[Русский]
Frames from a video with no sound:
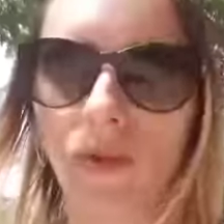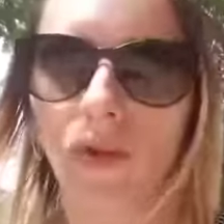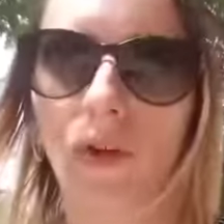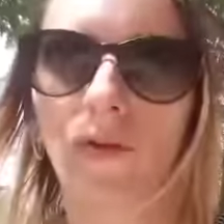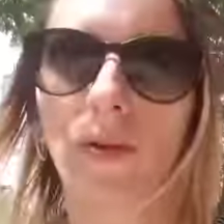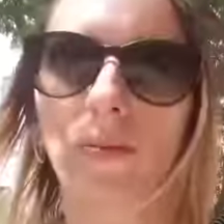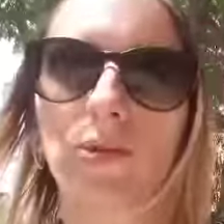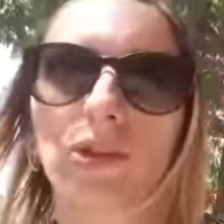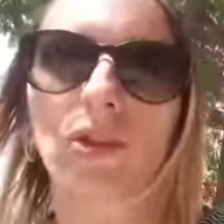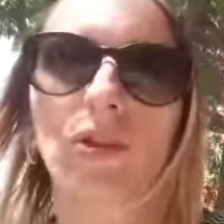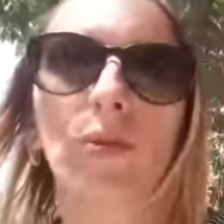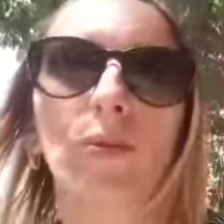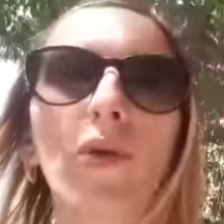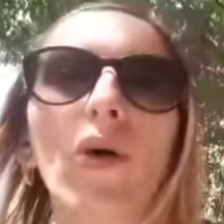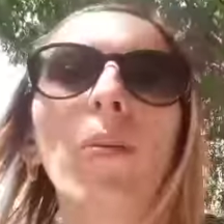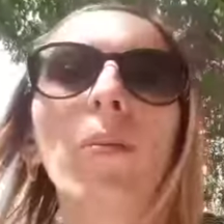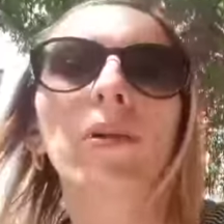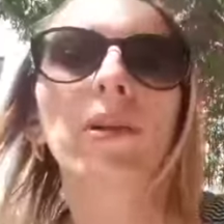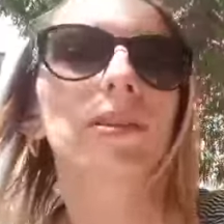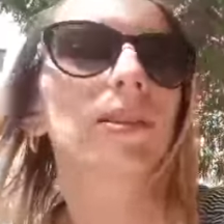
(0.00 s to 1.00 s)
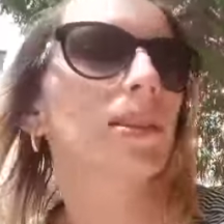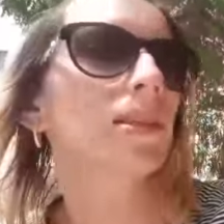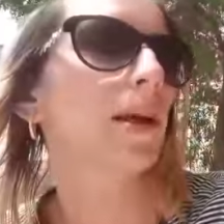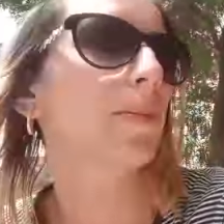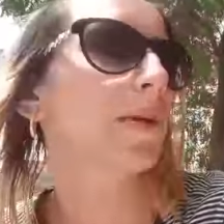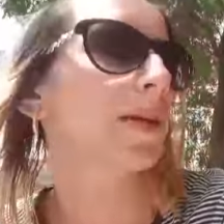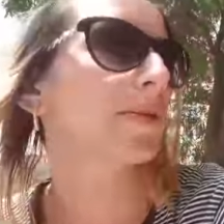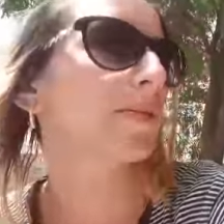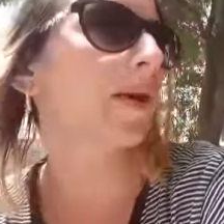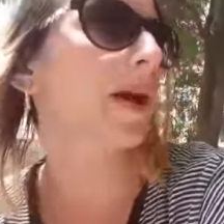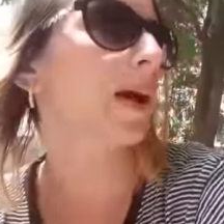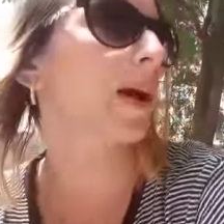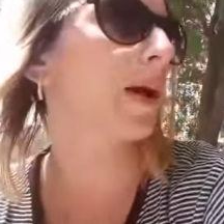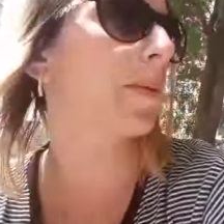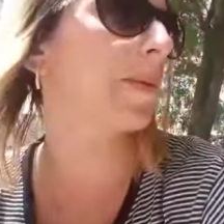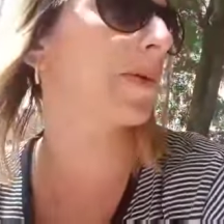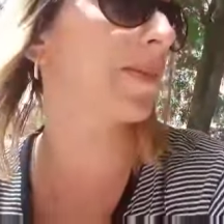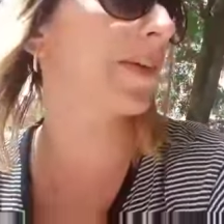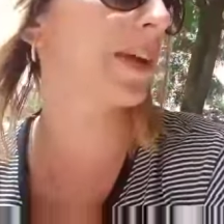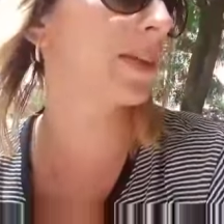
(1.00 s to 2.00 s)
в новом жилом комплексе, там есть
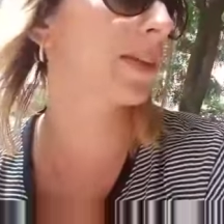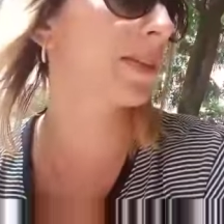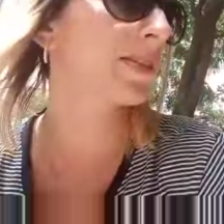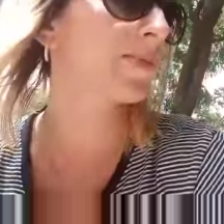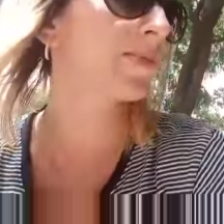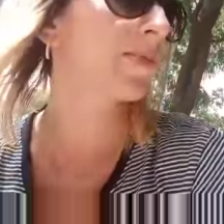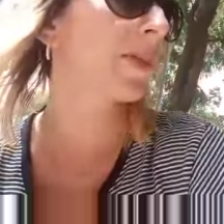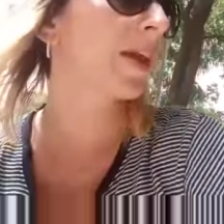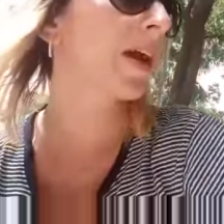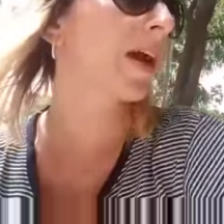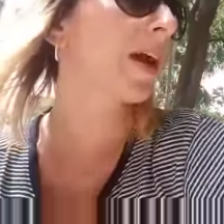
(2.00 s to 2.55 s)
мягкая поверхность.